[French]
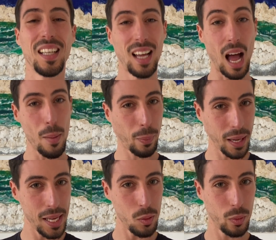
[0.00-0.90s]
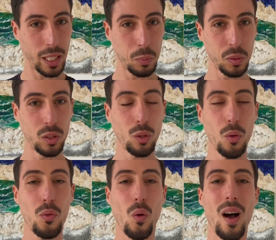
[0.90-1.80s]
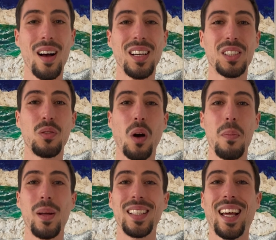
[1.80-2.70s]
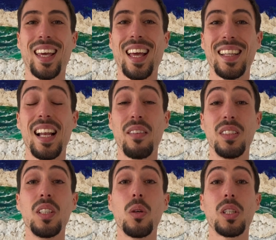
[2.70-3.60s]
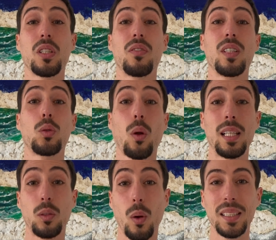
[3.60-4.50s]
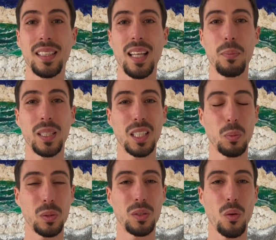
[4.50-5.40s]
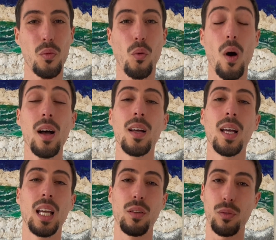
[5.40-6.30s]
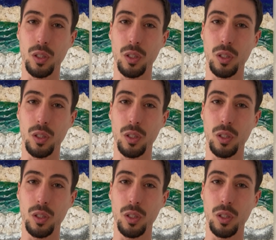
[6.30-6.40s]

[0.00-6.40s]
Après une exposition au froid, je vous rappelle de regarder la vidéo que j'ai fait sur les trois étapes d'exposition au froid. Il faut